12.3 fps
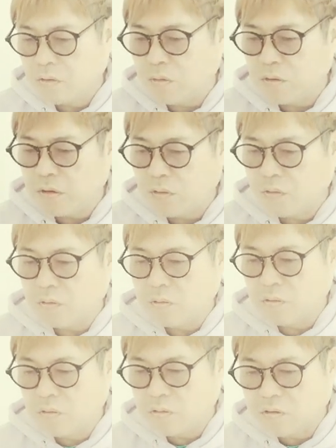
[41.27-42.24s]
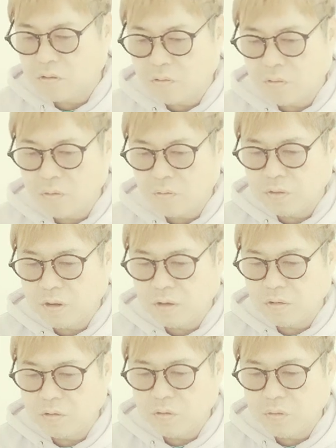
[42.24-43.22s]
上位の女子校の
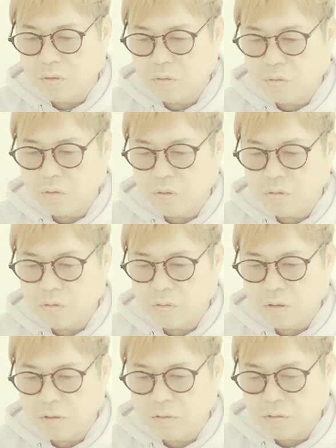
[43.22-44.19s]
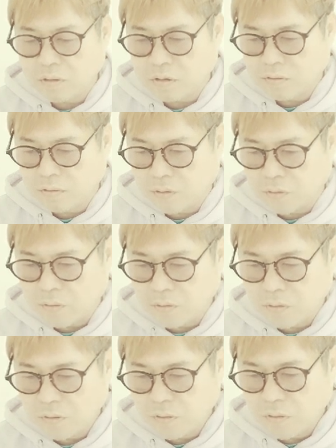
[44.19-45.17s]
できる子はこういう字を書くんですよ。
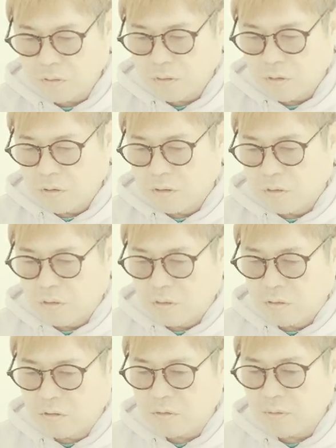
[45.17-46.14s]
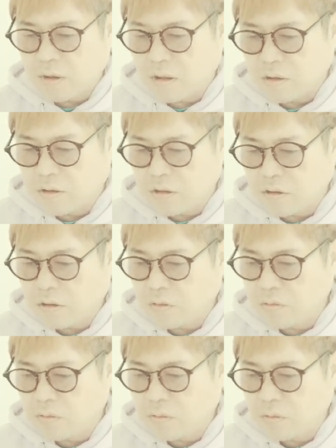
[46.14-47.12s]
字は人
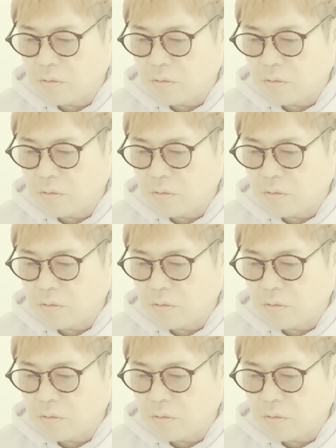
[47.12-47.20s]
格